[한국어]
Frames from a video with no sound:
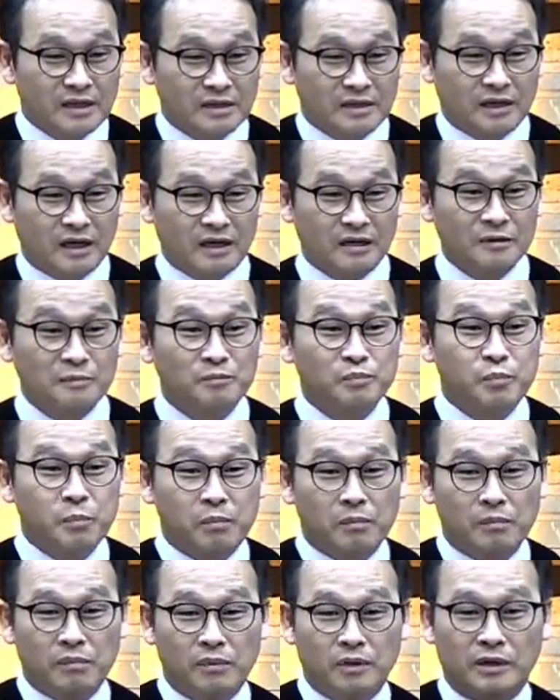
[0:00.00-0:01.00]
나는
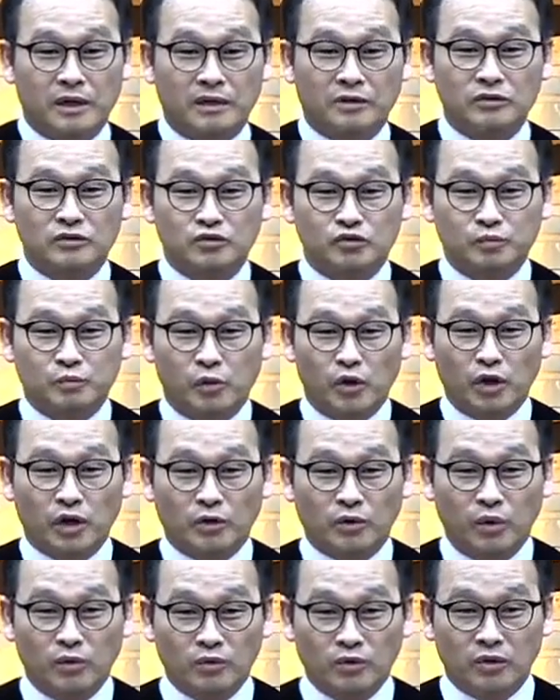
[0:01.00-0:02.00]
나는
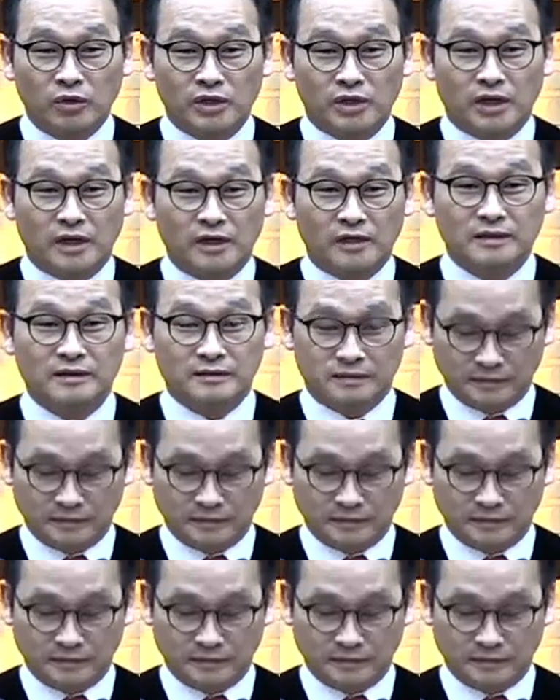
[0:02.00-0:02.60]
축복의 통로이다.